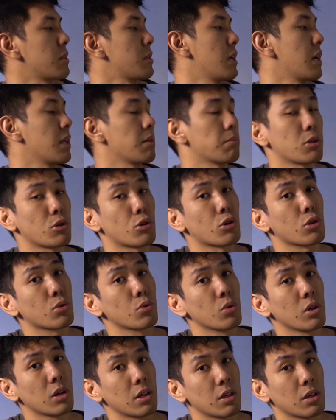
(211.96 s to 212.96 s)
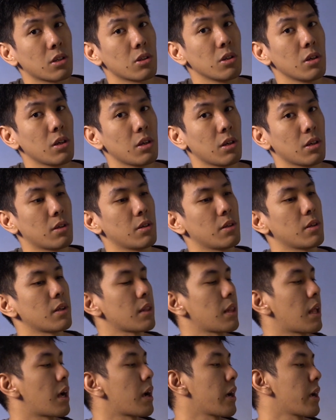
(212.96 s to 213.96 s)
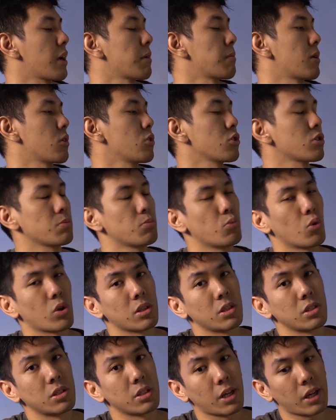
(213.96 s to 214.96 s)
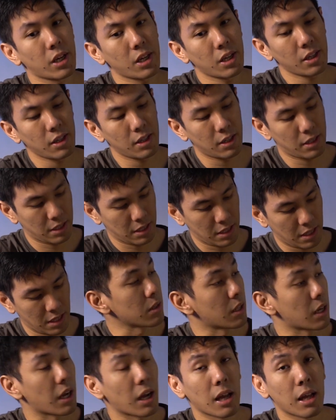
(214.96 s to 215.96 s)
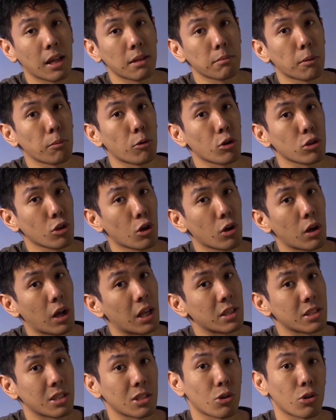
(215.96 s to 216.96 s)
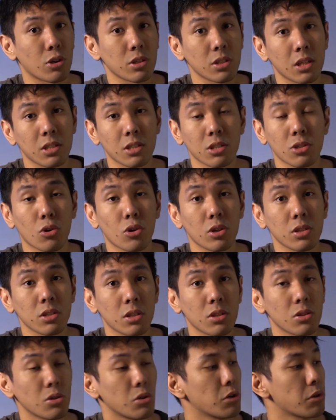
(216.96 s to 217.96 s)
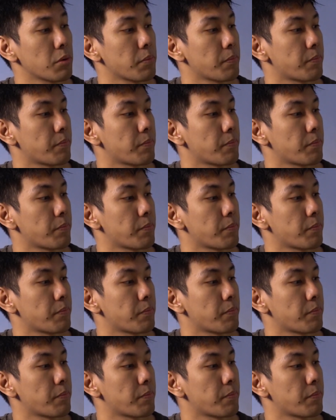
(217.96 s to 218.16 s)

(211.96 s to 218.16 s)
Dan menurut gue ini langkah yang bagus buat DJI dengan memotong aksesoris-aksesoris itu.